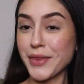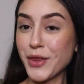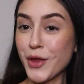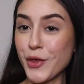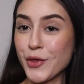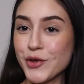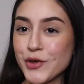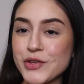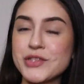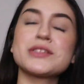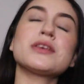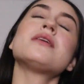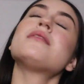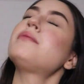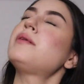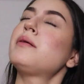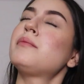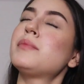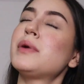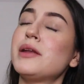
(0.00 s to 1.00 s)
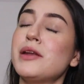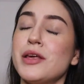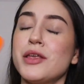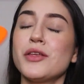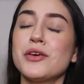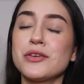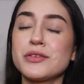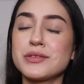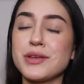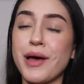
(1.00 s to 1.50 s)
todos y
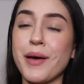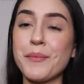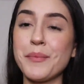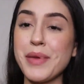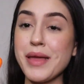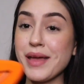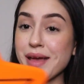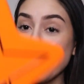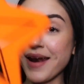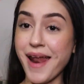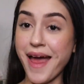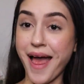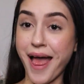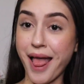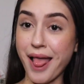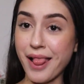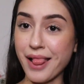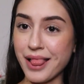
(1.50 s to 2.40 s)
bienvenidos a mi canal.